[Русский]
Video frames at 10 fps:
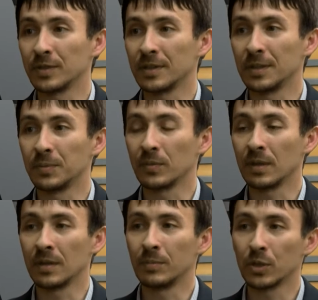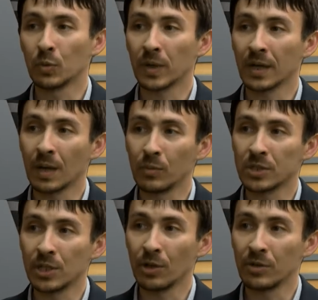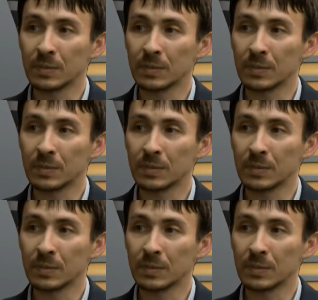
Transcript: Э, э, мы эту программу, к сожалению,